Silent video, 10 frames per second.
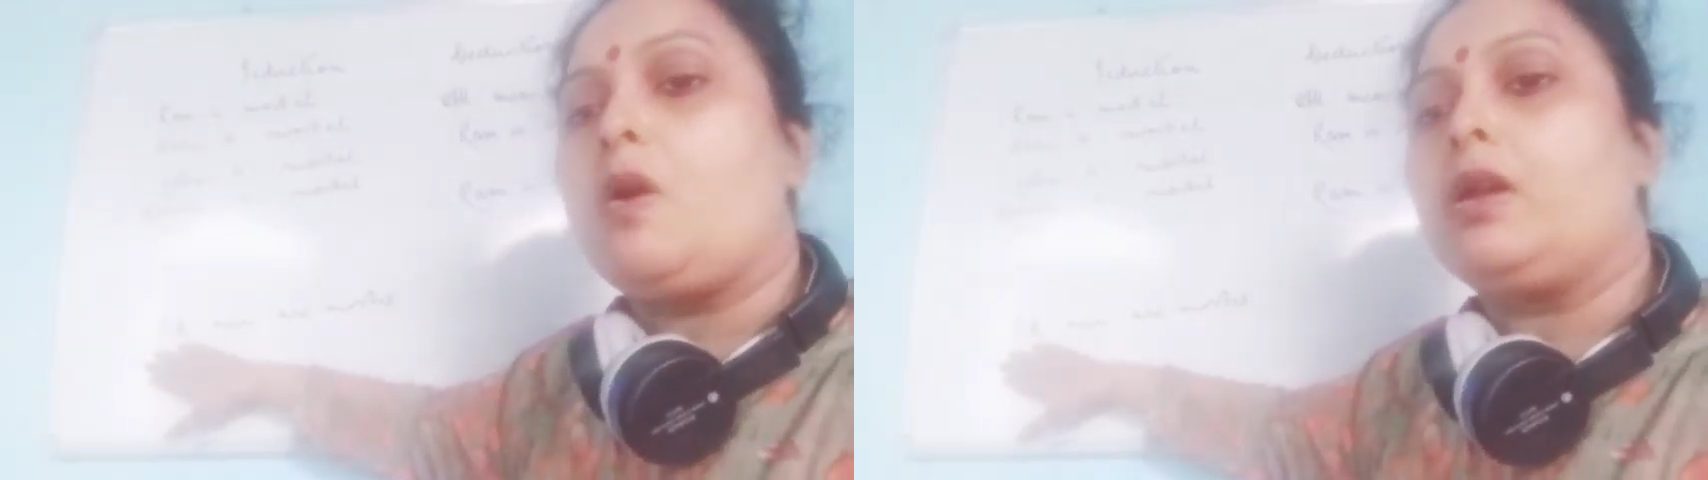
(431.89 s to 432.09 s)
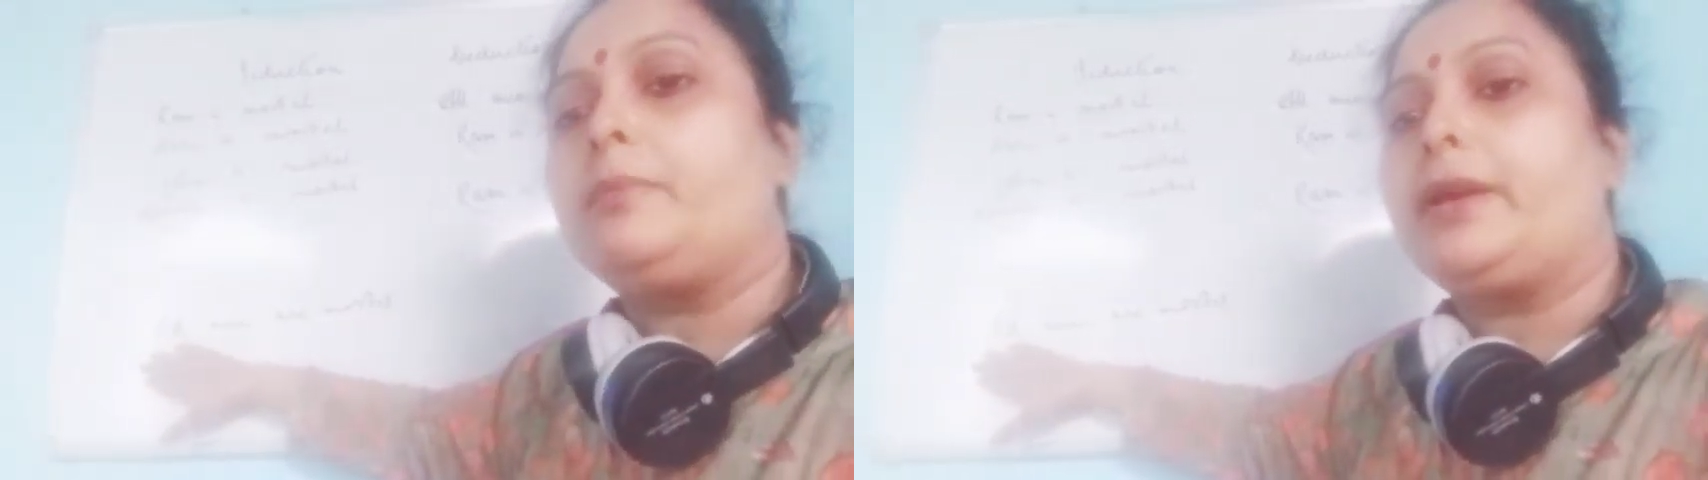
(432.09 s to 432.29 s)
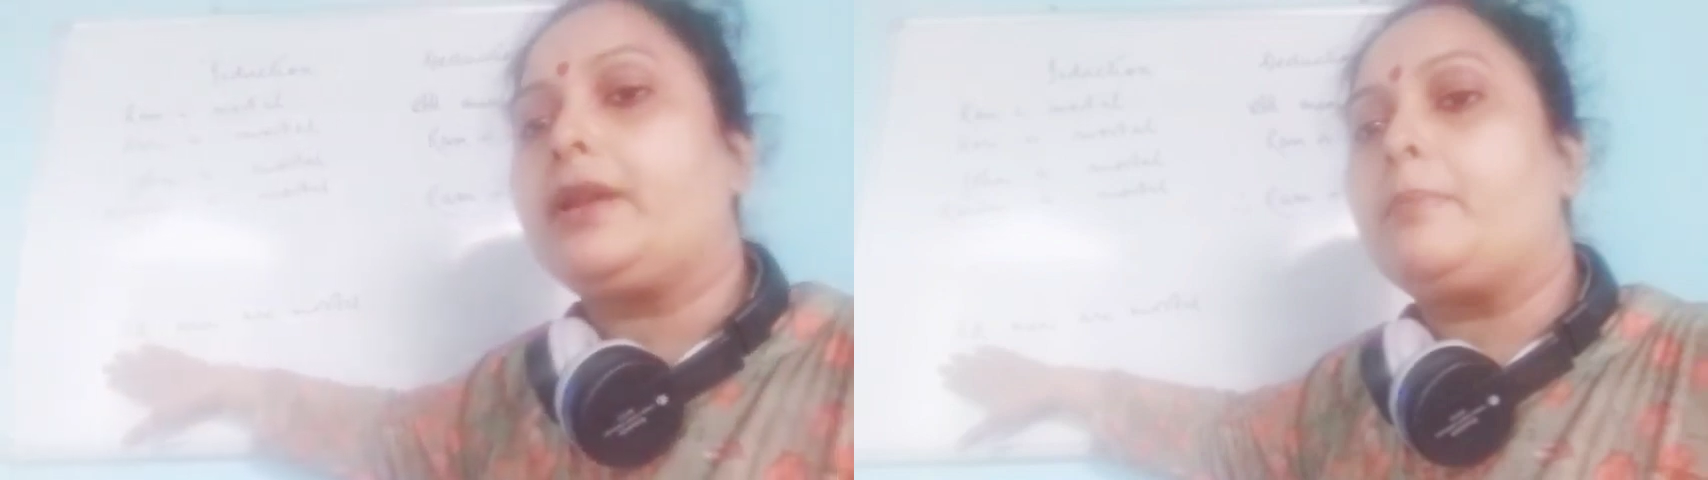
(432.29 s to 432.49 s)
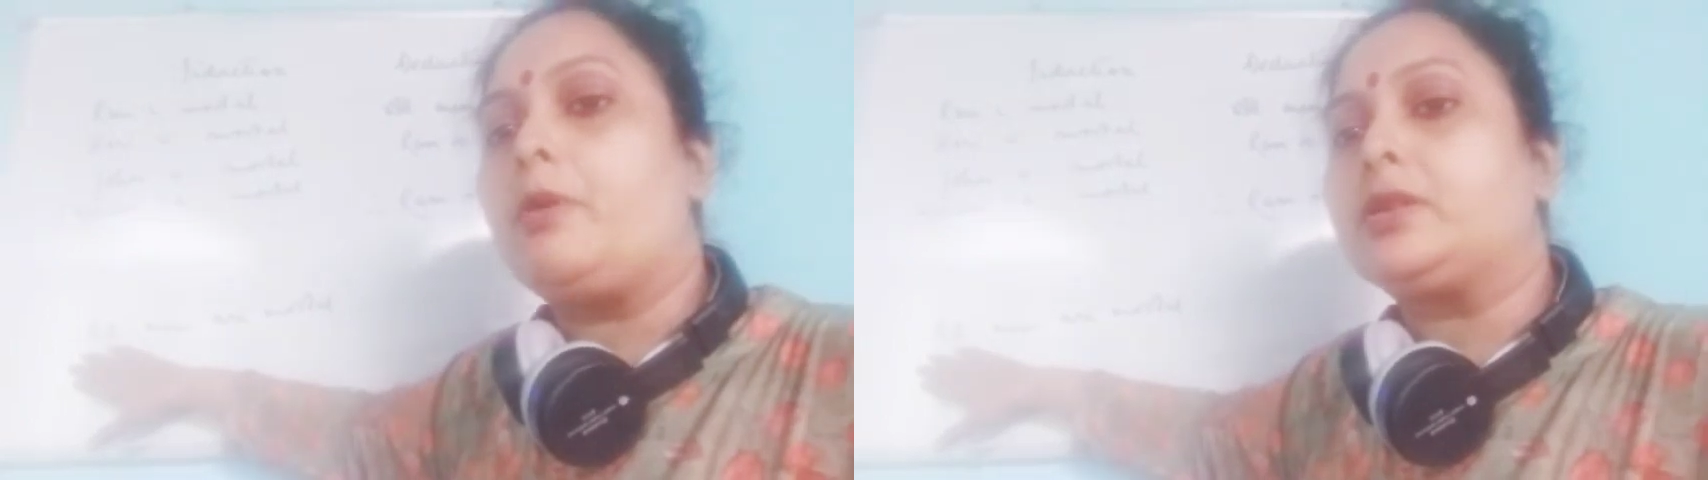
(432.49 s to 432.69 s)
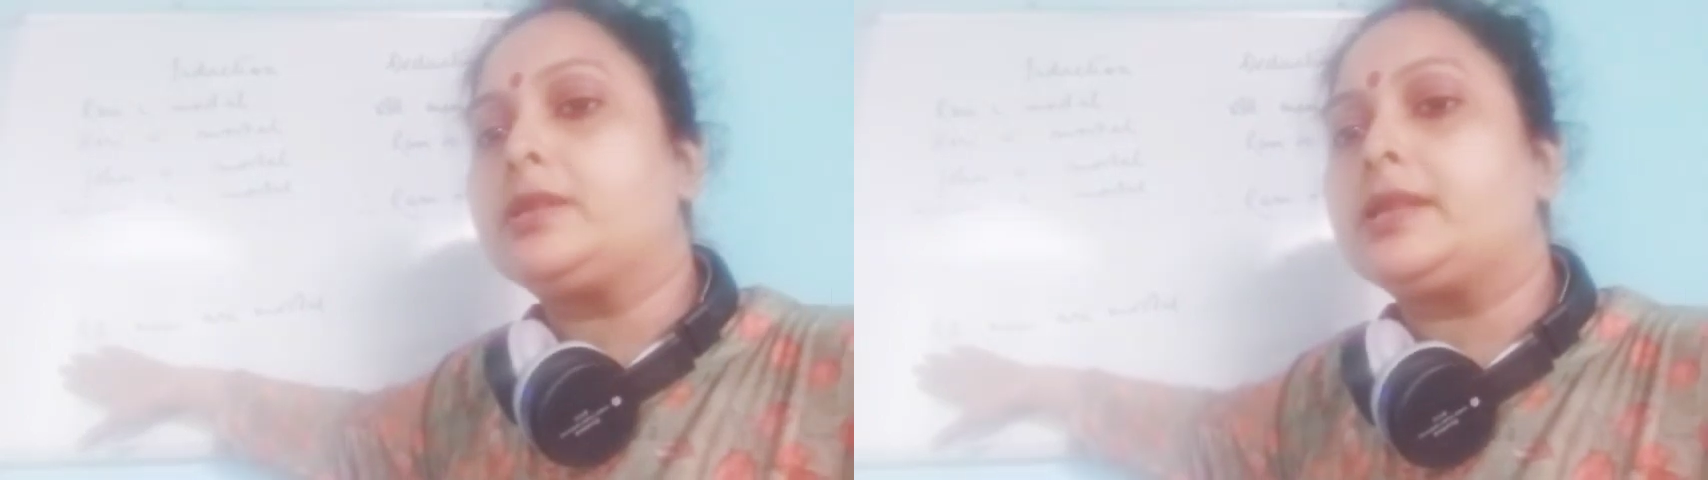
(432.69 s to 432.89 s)
অল ম্যানার
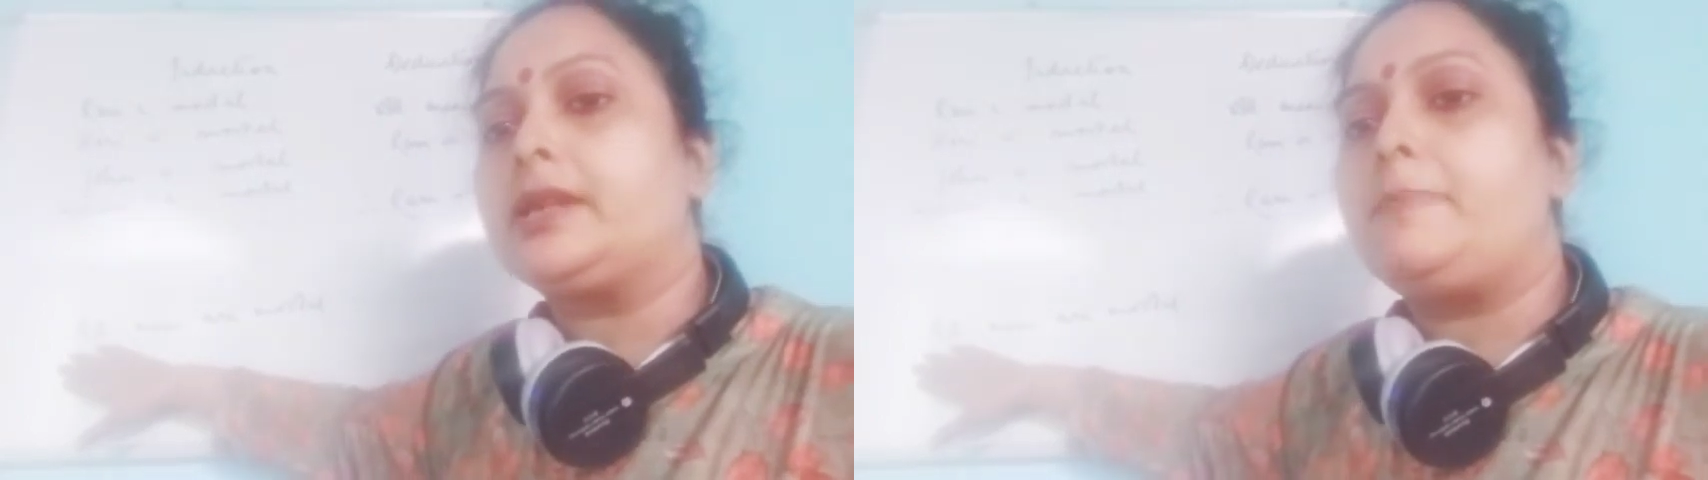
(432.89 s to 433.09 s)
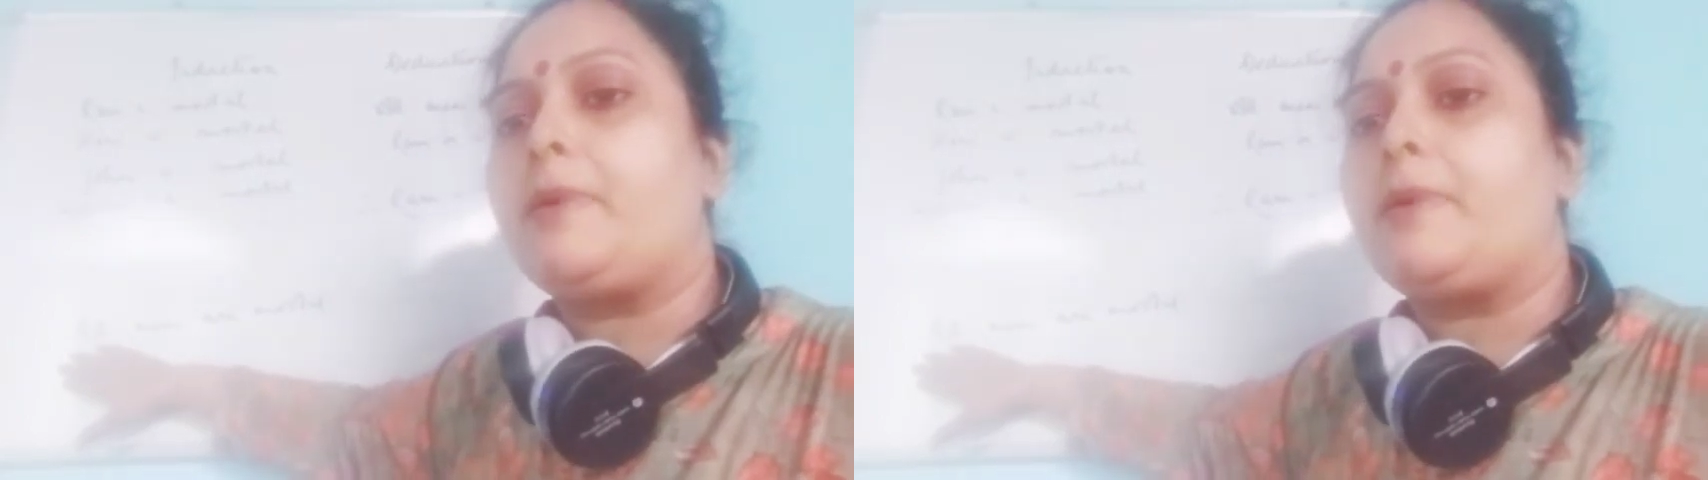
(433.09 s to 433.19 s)
মডেলটাকে